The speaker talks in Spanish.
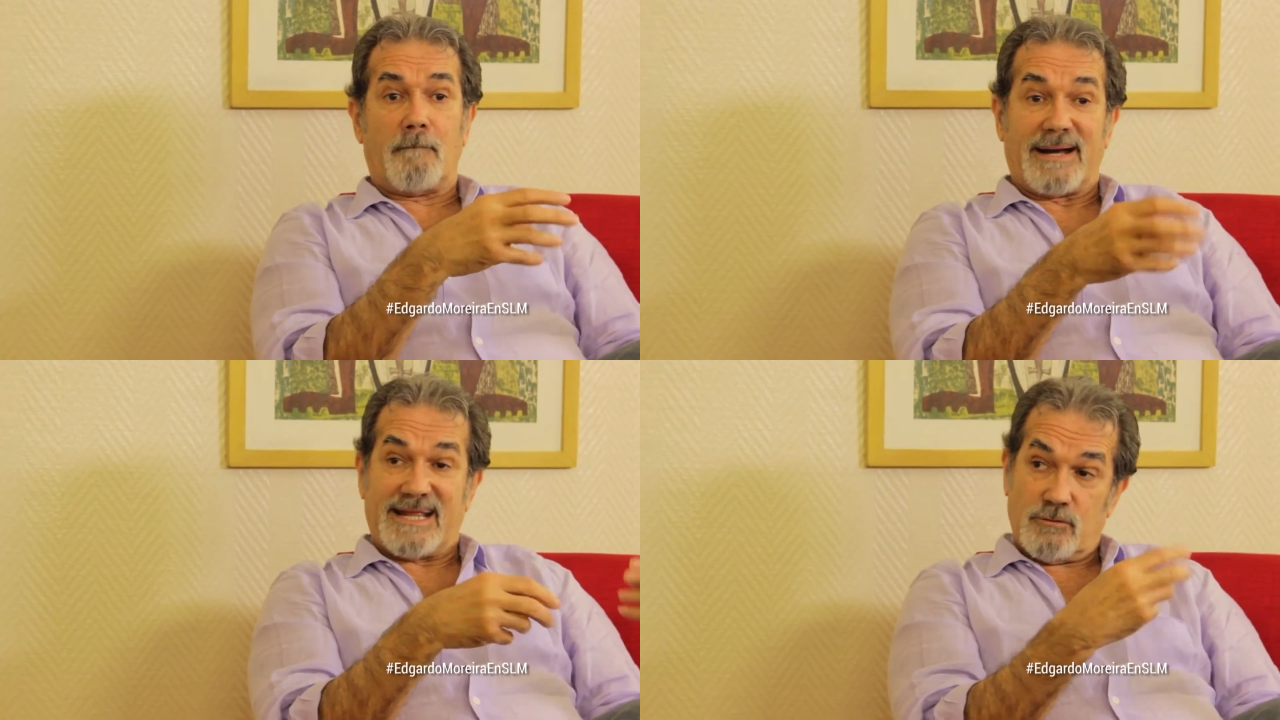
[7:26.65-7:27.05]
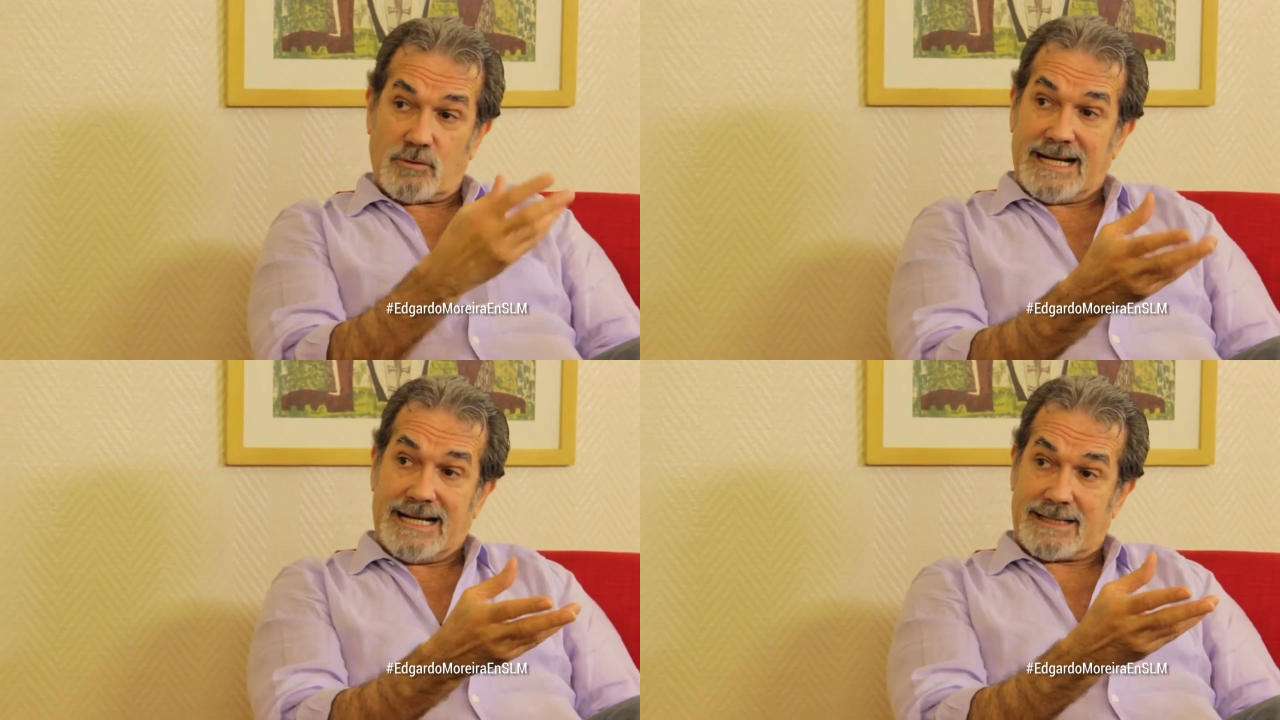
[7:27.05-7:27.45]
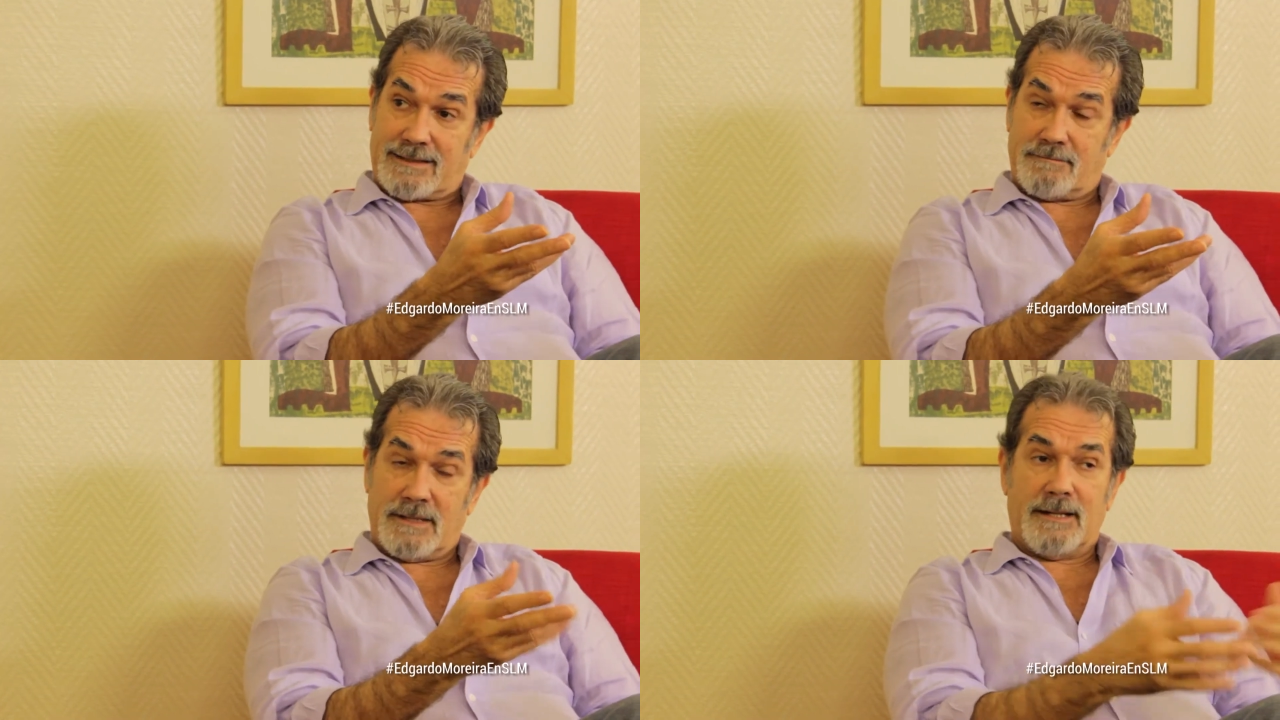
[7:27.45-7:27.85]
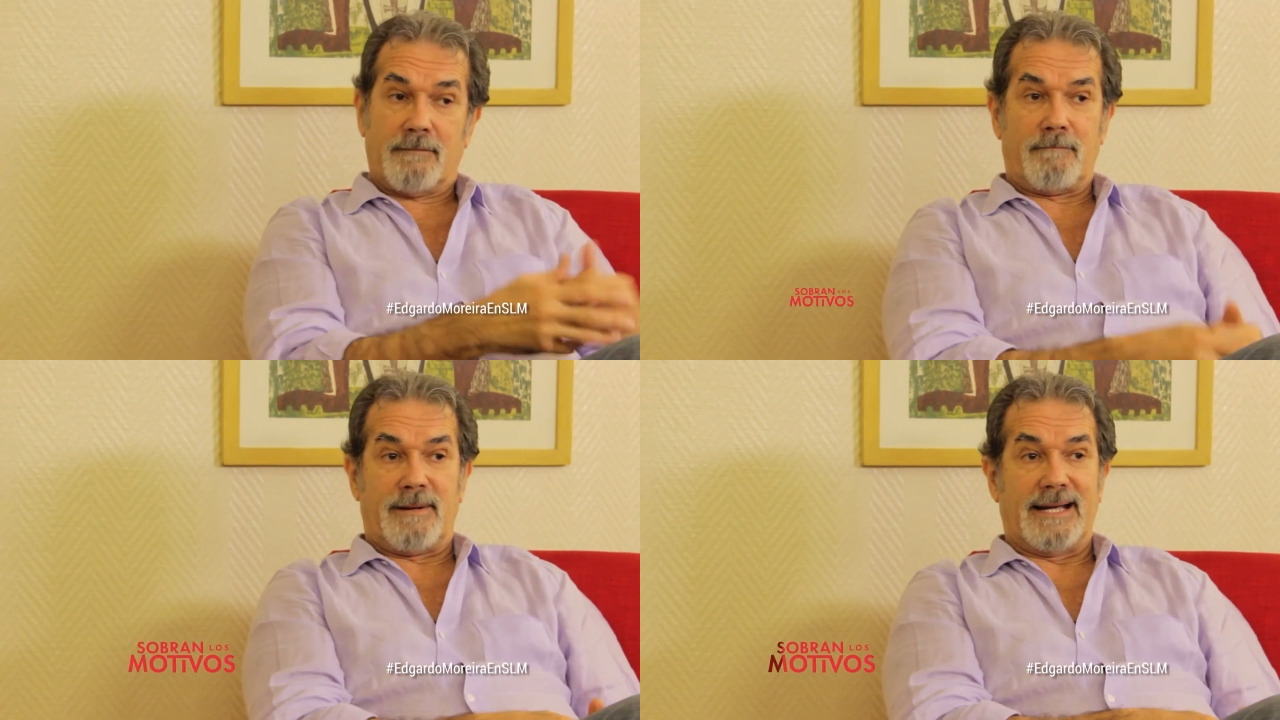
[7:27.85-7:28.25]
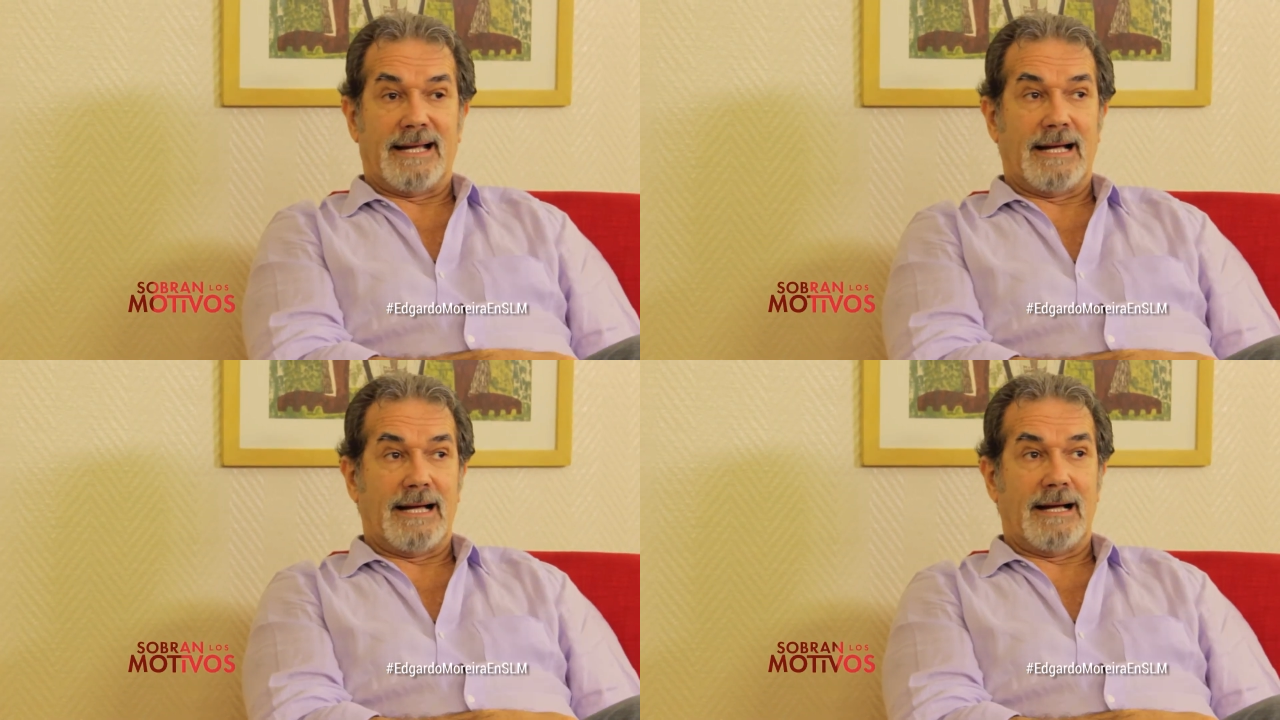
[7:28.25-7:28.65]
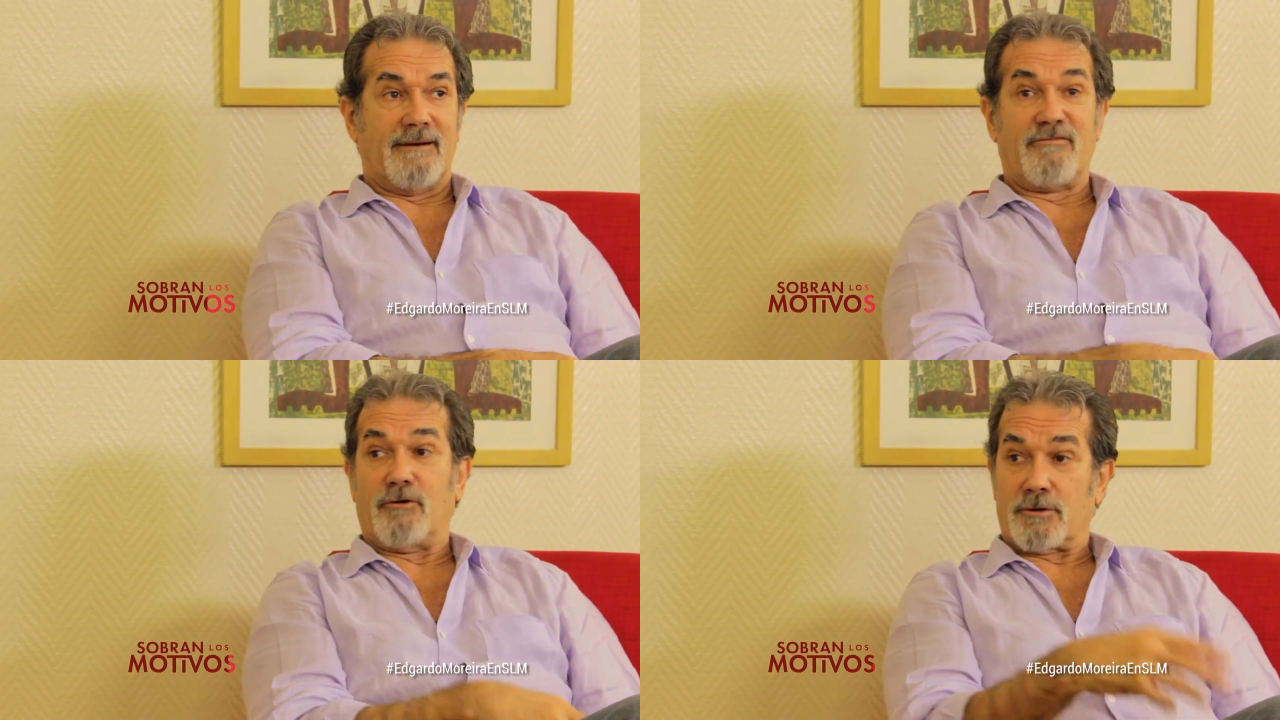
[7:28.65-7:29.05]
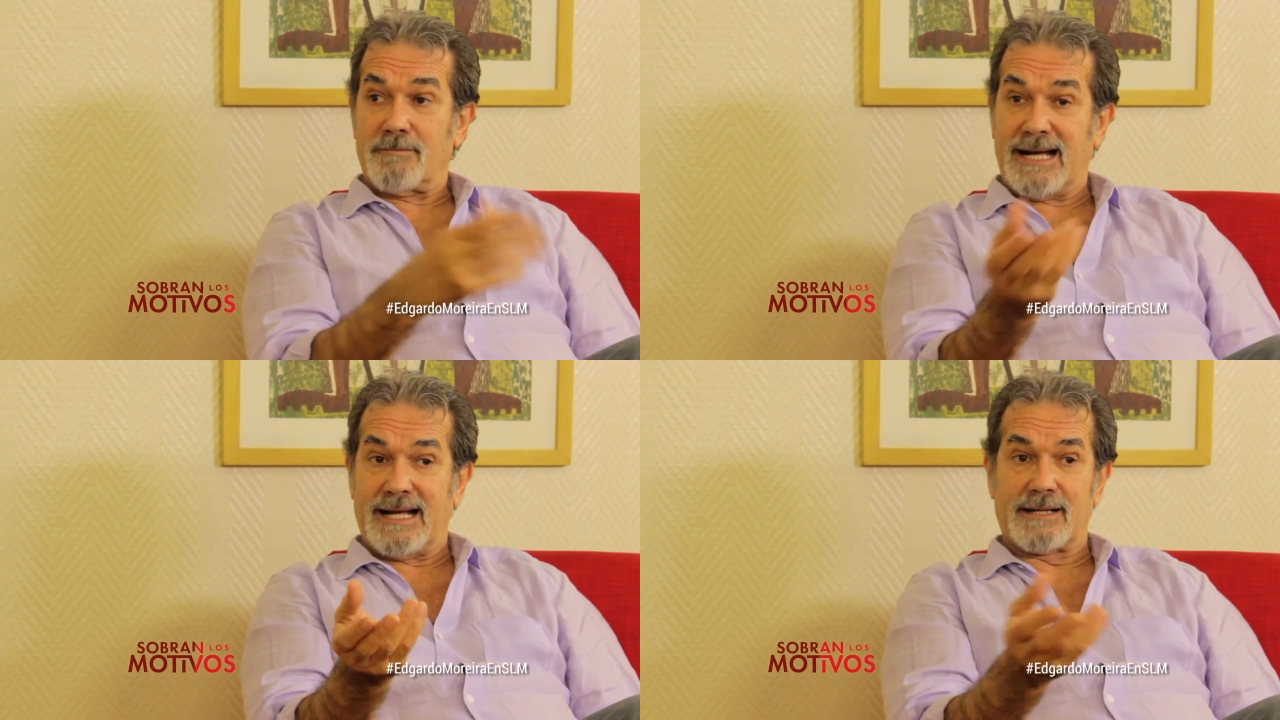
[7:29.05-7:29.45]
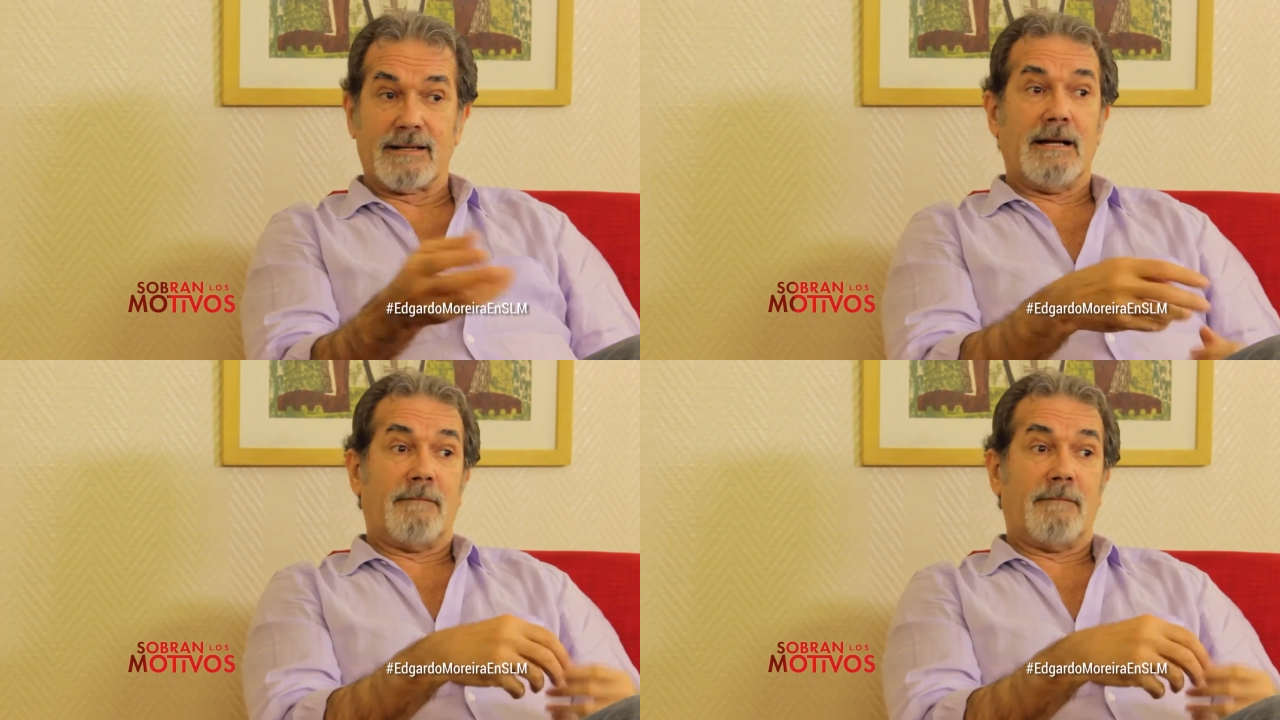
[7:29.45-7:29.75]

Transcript: para educar para formar,